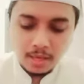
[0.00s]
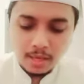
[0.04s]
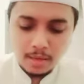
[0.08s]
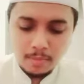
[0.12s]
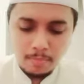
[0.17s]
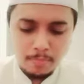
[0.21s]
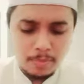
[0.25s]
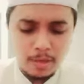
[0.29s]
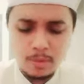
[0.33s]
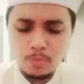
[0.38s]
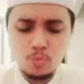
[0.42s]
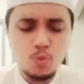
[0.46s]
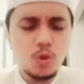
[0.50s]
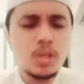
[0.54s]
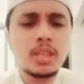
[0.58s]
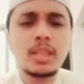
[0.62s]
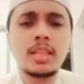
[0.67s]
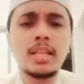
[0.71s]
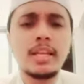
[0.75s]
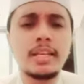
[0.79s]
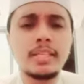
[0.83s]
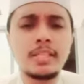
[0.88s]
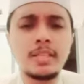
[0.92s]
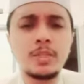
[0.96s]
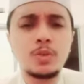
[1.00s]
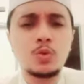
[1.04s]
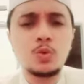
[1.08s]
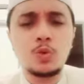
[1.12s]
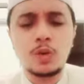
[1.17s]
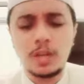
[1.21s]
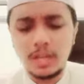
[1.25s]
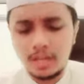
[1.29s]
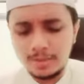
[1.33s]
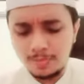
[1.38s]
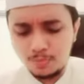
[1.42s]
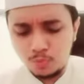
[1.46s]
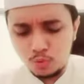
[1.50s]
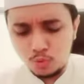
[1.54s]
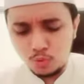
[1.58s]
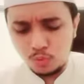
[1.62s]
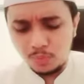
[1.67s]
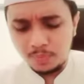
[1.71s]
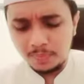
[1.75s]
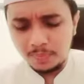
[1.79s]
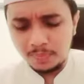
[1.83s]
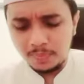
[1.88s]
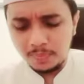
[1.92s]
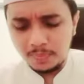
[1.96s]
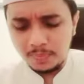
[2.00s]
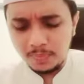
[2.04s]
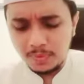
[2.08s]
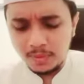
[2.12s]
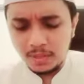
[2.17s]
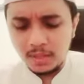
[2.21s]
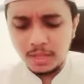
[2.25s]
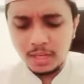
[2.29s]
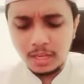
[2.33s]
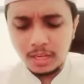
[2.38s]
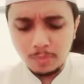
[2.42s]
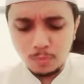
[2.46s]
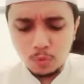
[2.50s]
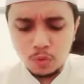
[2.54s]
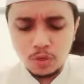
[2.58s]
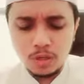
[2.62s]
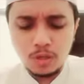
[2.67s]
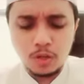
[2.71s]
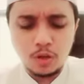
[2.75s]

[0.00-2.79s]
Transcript: Berbuatlah sesukamu, namun